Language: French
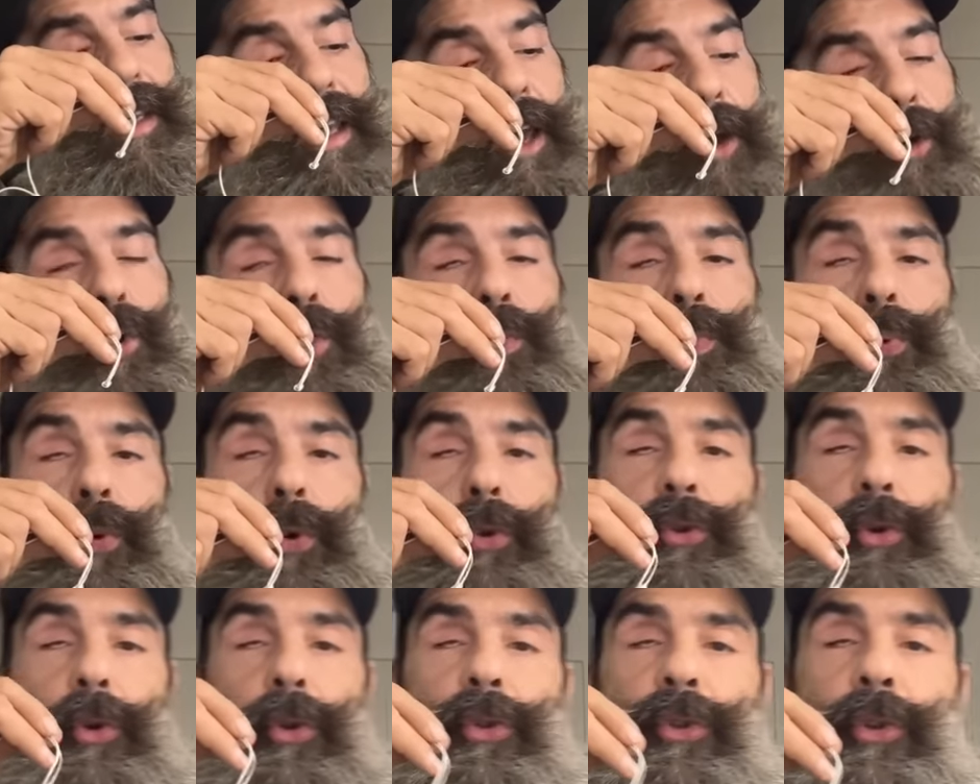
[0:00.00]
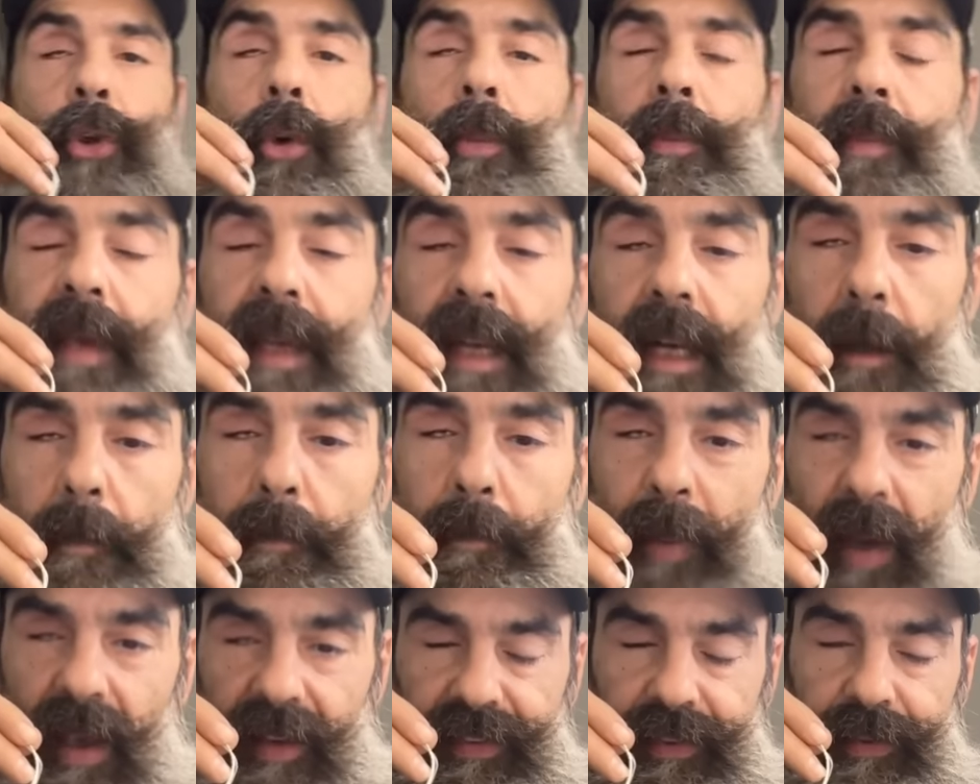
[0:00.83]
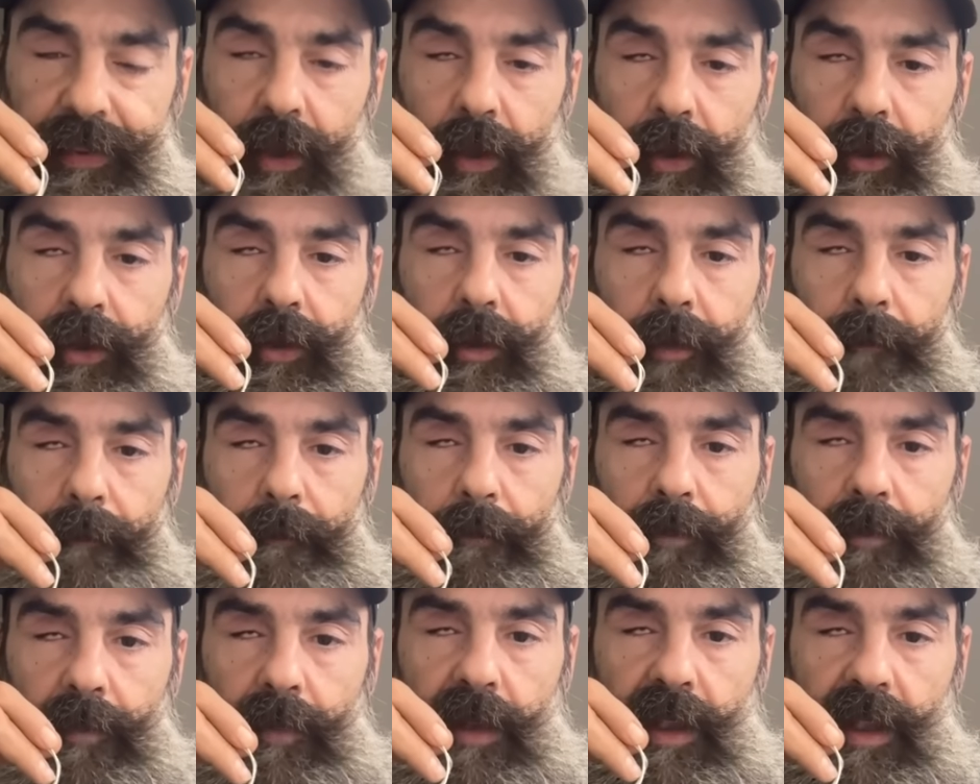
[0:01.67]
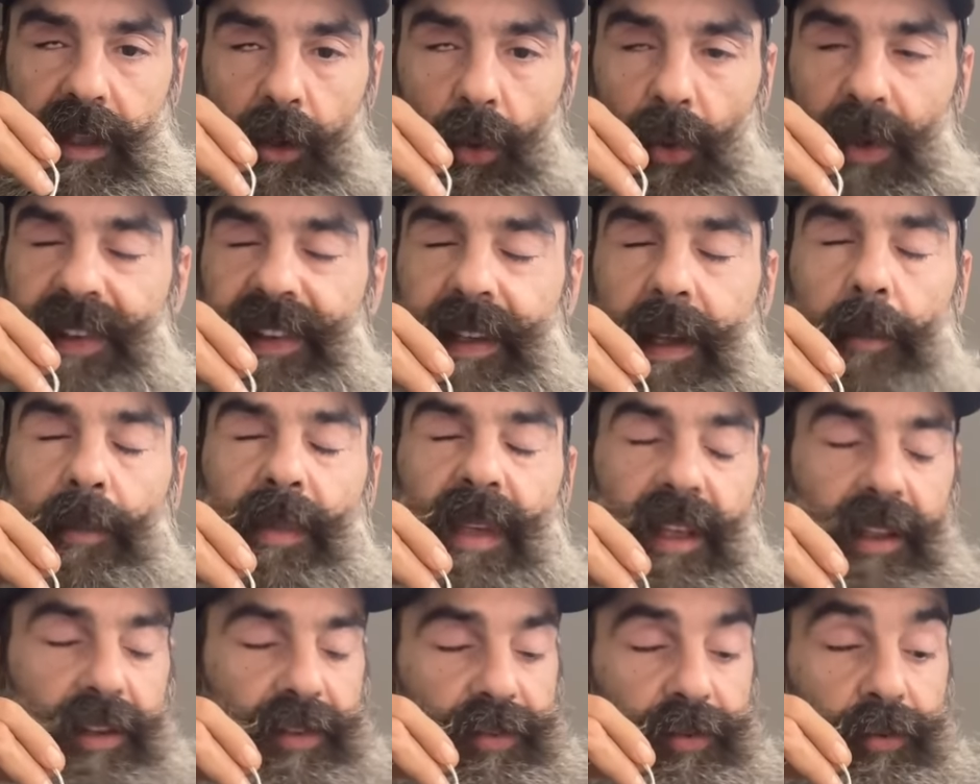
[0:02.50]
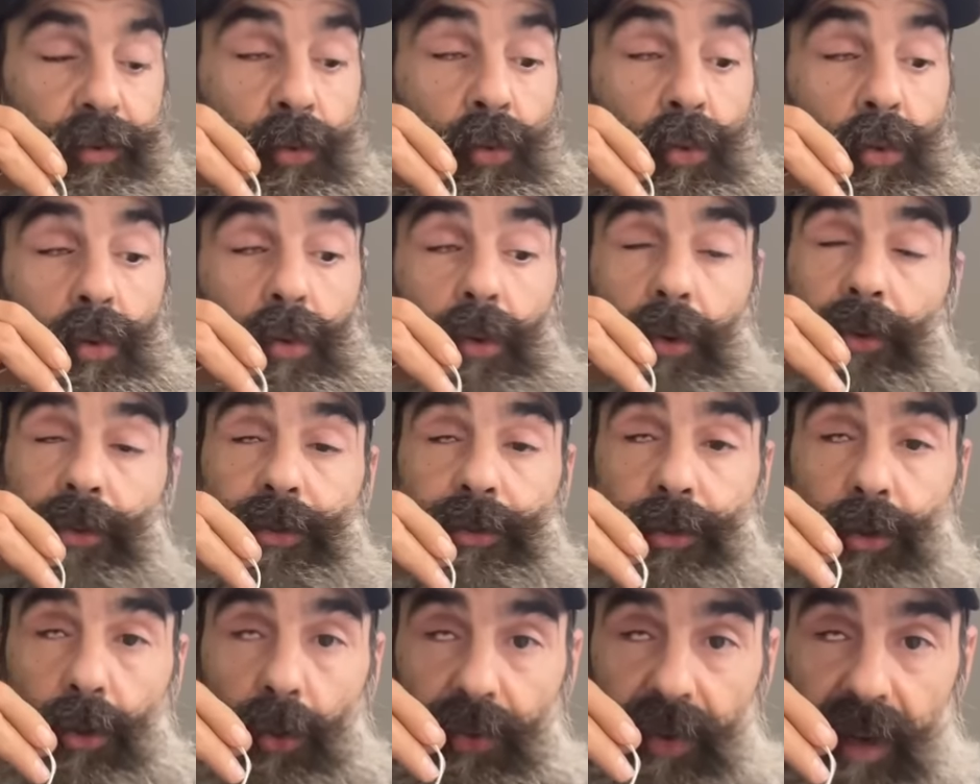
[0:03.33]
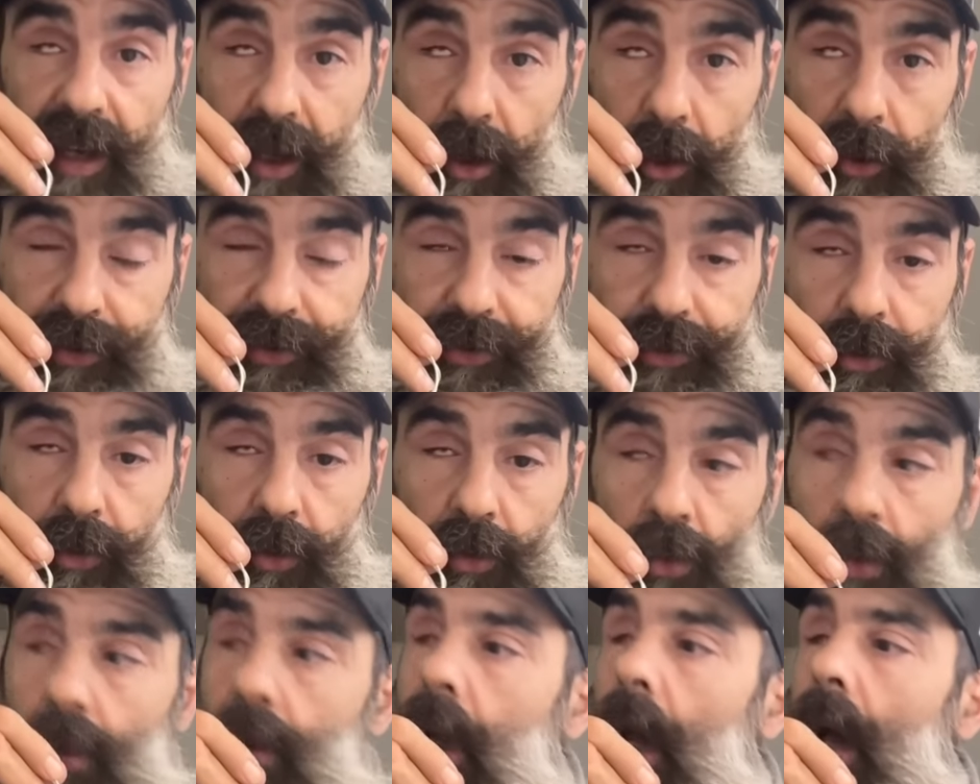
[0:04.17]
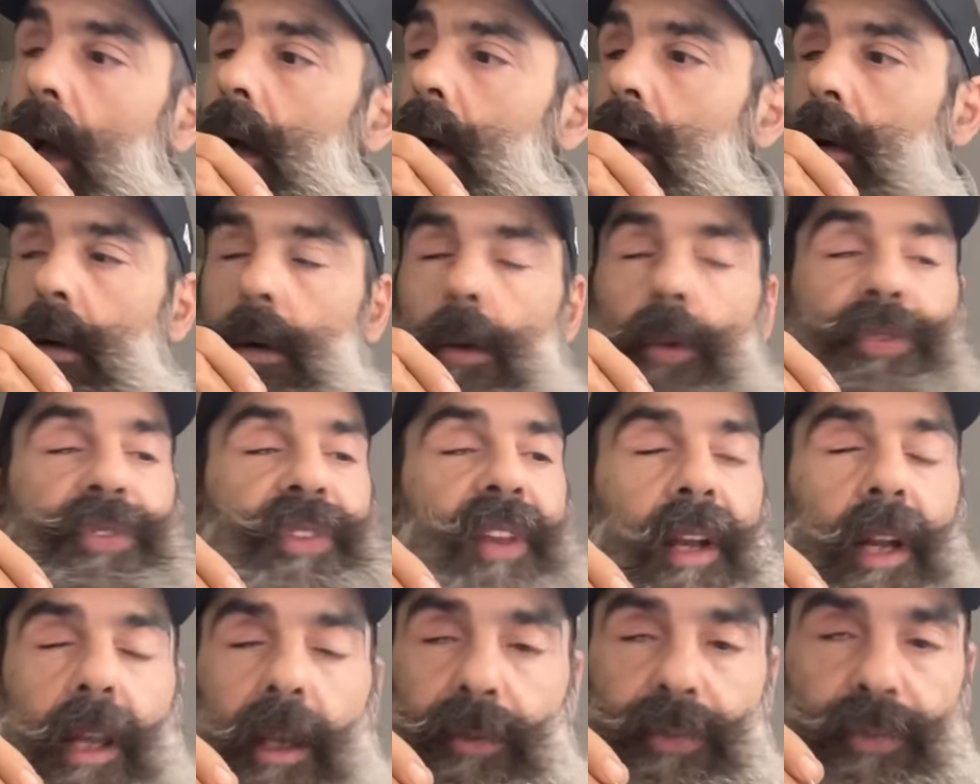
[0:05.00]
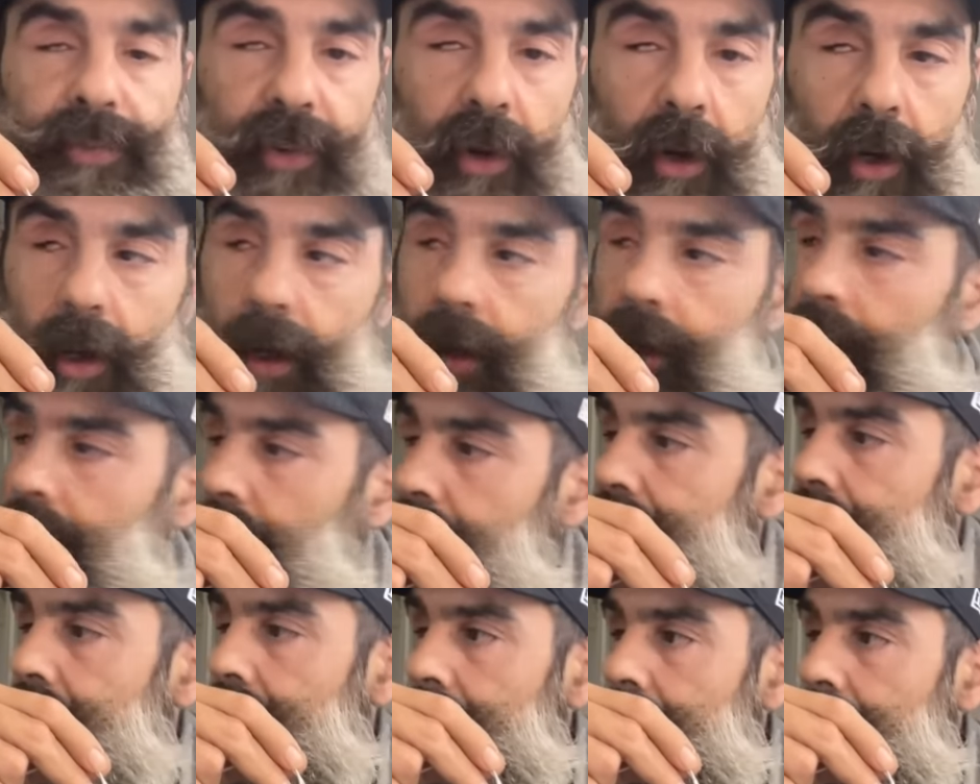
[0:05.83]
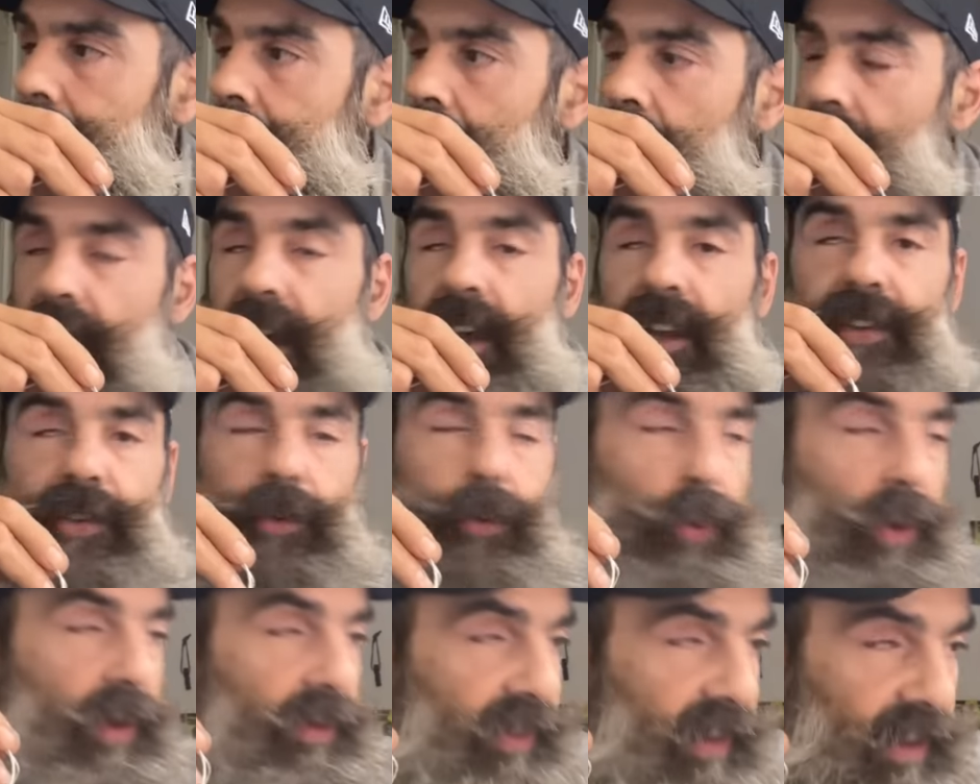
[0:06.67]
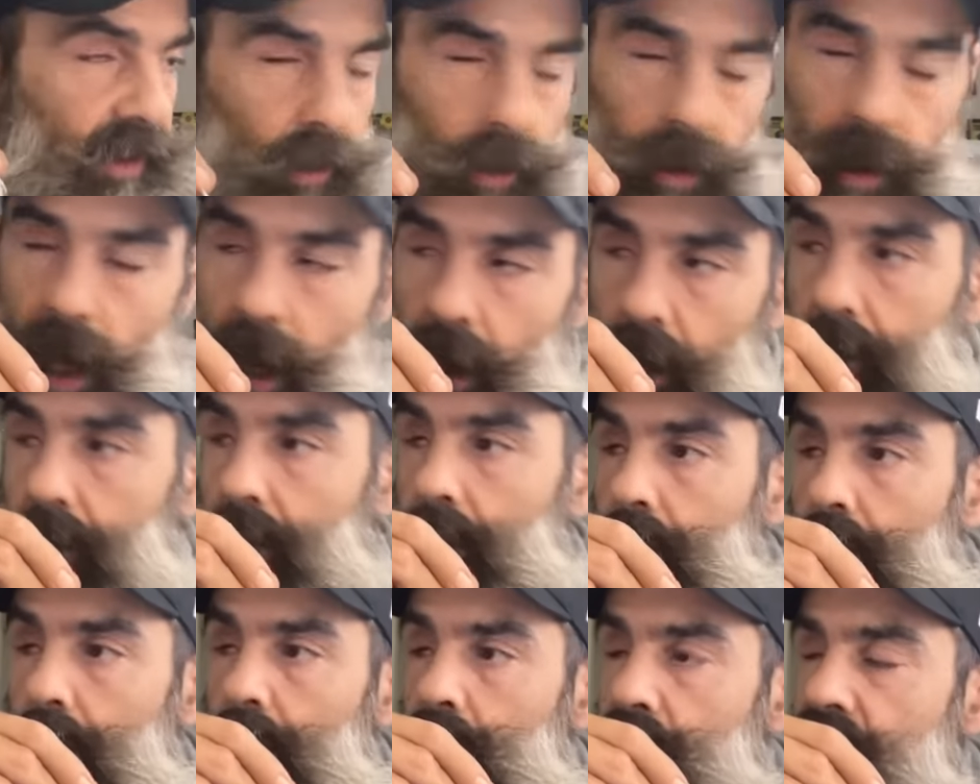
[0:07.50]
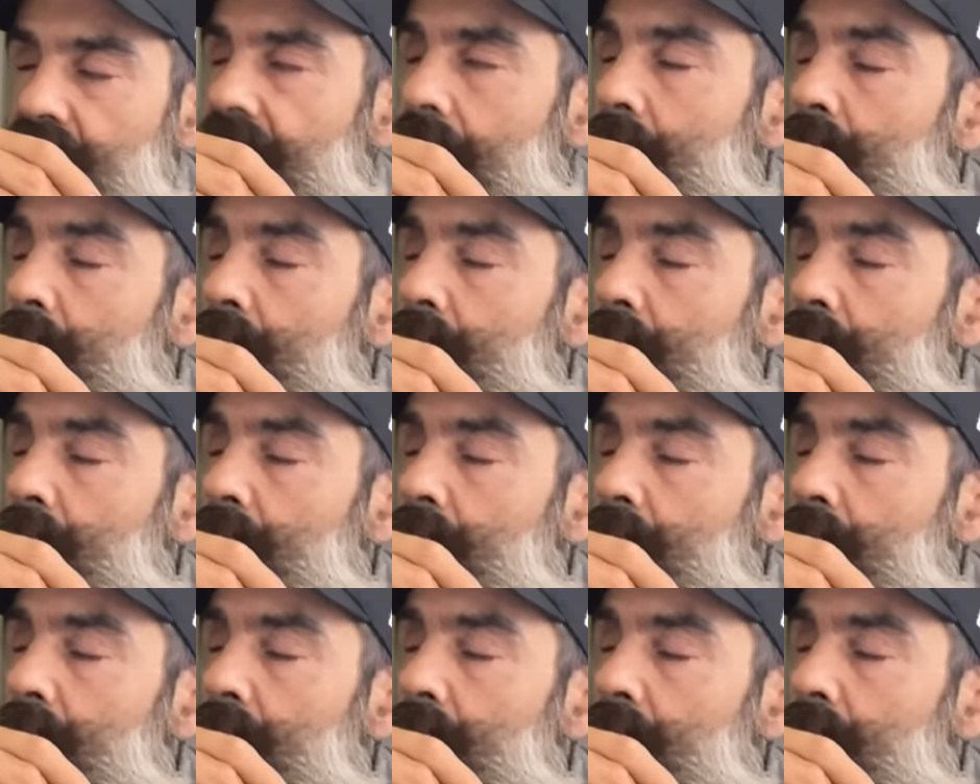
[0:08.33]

il y a eu plus de 2000 personnes qui ont été mises sous surveillance. Donc, hein, euh, téléphone, euh, suivi dans la rue,